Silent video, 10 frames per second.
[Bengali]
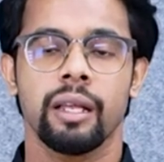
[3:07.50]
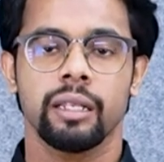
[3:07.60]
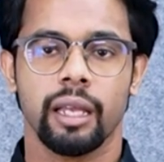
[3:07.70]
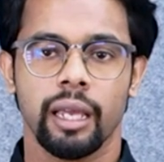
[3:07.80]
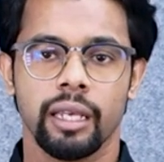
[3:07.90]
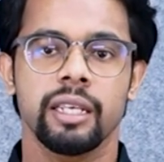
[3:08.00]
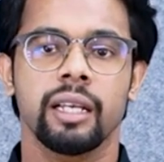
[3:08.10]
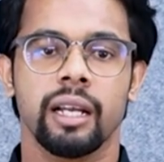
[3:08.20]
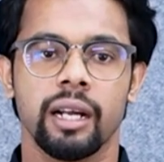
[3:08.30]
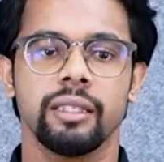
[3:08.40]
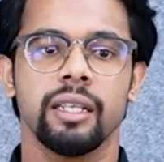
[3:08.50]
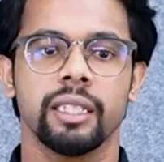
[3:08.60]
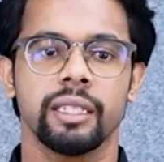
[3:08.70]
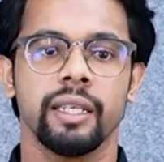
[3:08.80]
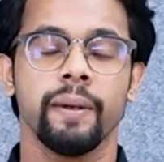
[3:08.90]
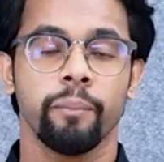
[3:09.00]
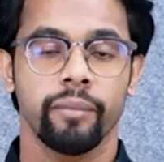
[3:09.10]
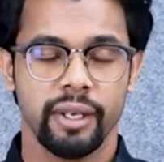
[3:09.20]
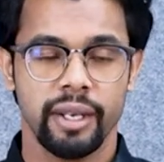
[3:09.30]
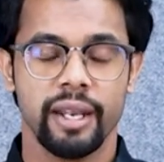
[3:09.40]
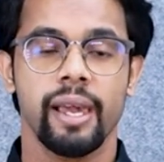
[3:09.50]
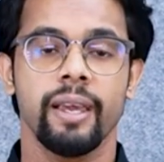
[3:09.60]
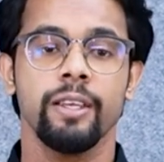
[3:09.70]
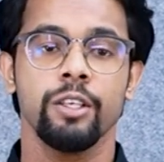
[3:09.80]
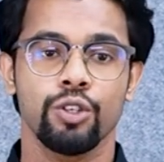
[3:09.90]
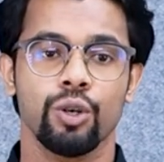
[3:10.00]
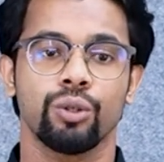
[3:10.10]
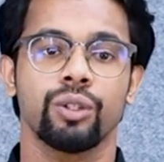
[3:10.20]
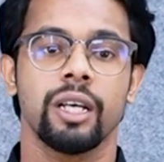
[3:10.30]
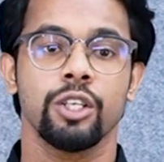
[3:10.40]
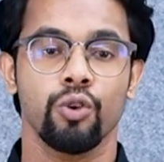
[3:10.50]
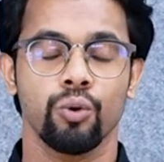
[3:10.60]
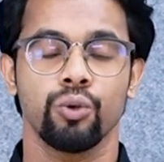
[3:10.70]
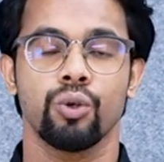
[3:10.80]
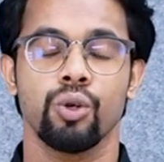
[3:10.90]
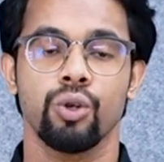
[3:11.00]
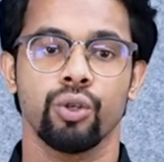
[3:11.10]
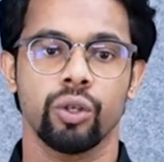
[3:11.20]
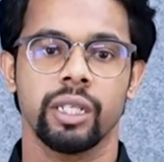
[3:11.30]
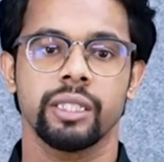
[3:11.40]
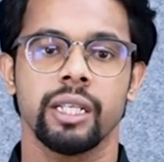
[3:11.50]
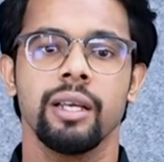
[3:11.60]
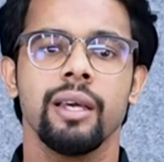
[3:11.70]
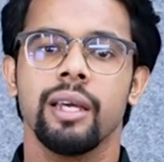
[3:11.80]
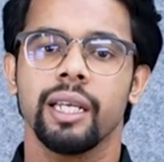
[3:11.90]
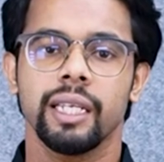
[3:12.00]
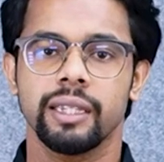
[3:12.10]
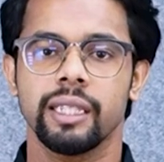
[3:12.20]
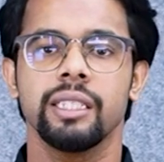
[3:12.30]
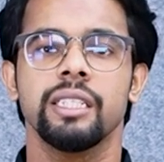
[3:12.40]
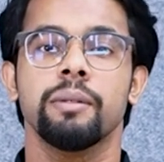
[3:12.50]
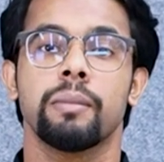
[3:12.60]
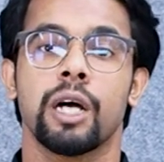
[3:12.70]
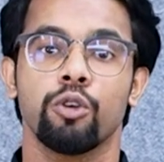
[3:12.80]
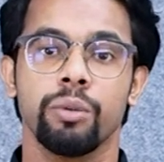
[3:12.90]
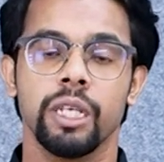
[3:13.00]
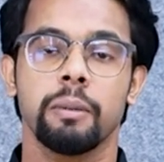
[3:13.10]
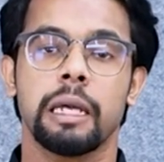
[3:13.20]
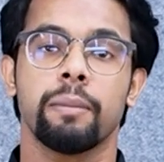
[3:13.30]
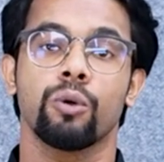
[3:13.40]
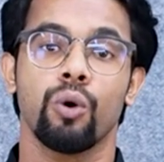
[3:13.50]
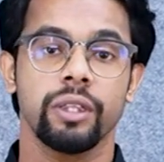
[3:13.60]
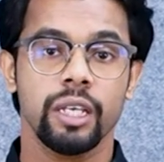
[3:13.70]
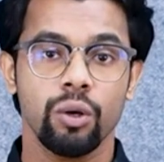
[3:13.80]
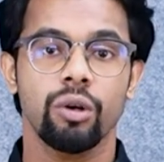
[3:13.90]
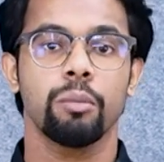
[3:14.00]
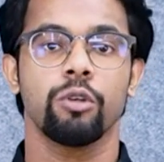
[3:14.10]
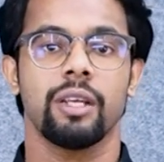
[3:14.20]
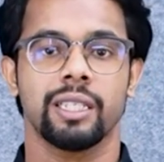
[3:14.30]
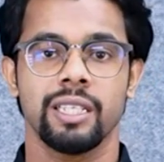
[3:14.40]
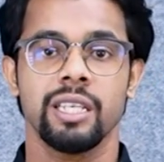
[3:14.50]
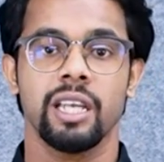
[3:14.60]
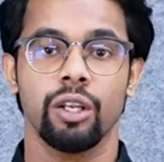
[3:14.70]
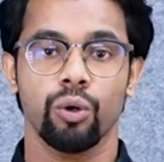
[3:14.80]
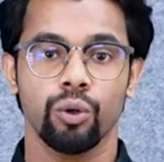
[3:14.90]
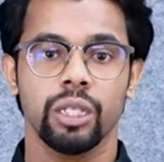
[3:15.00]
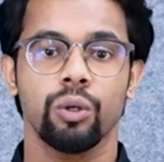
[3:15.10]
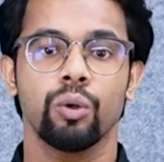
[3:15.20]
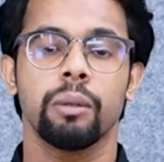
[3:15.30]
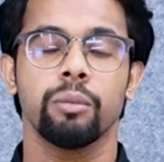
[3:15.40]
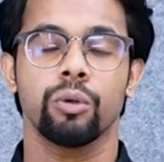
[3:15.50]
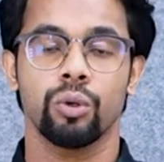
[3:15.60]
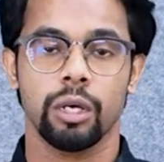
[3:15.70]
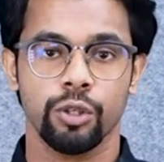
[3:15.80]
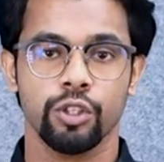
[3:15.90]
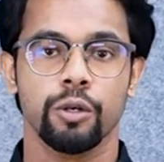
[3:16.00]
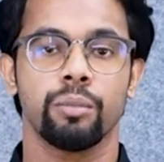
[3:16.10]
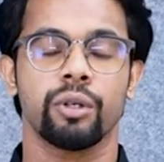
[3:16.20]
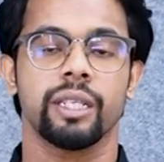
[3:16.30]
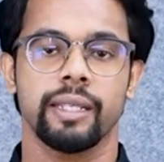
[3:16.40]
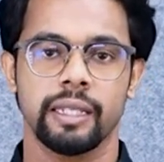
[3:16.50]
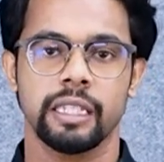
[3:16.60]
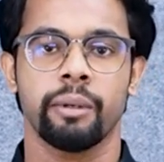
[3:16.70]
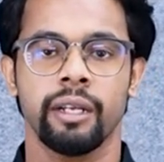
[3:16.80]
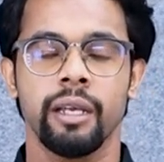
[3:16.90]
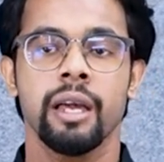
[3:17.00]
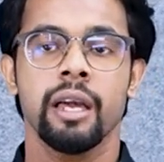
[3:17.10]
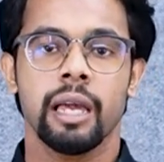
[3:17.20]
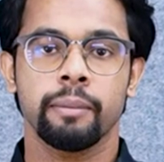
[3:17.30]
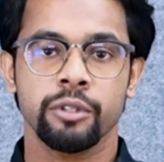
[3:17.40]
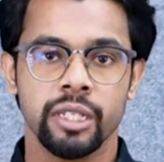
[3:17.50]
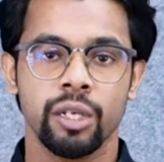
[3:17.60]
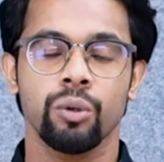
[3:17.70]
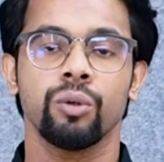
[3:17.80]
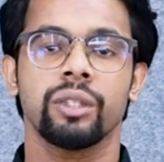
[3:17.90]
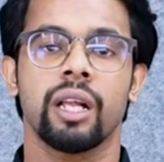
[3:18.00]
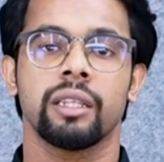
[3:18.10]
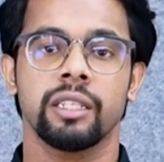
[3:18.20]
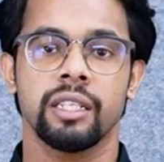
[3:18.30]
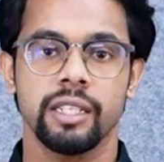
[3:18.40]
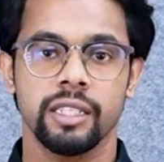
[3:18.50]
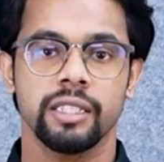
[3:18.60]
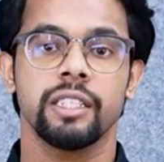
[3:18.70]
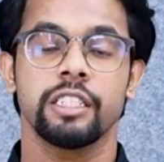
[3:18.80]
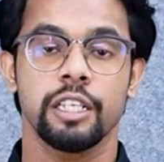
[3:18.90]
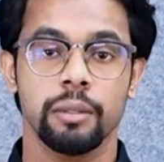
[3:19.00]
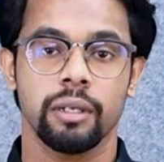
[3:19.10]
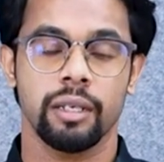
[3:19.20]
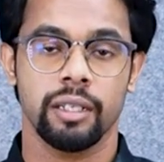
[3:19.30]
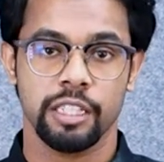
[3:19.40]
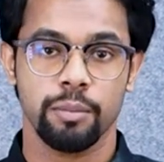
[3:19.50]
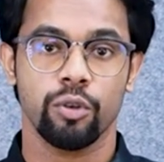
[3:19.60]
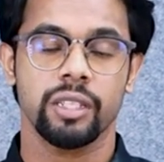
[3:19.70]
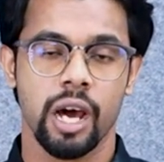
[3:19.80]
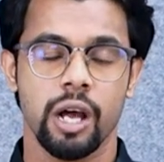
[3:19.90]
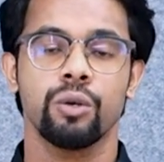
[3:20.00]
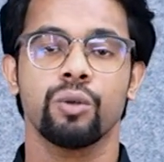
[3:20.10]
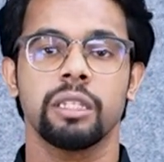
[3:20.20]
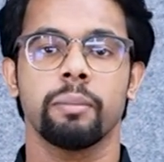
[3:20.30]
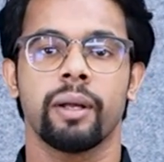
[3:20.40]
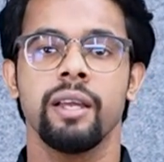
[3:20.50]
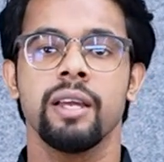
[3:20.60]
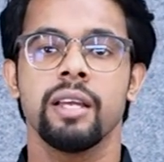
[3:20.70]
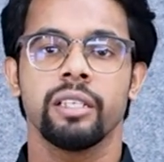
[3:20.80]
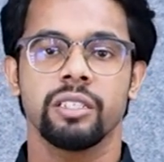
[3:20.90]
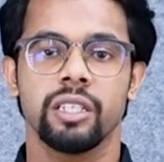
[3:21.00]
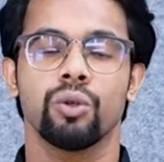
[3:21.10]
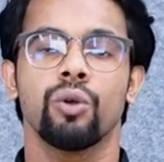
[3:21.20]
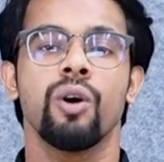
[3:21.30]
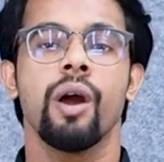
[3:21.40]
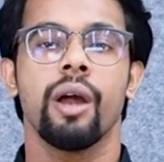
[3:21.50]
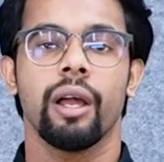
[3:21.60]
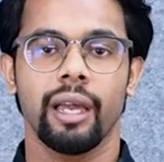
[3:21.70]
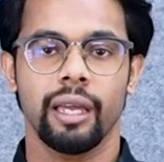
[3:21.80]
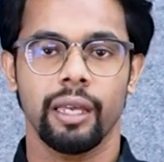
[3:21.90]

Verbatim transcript: এই শিক্ষার্থীরা যাতে ন্যায় সততা সৌজন্য সদাচার ইত্যাদি যে মানবিক এবং নৈতিক গুণাবলী আছে সেই নৈতিক গুণাবলী সম্পর্কে জানতে পারে এবং সেগুলো তারা তাদের নিজেদের জীবনে ধারণ করতে পারে সেজন্য এই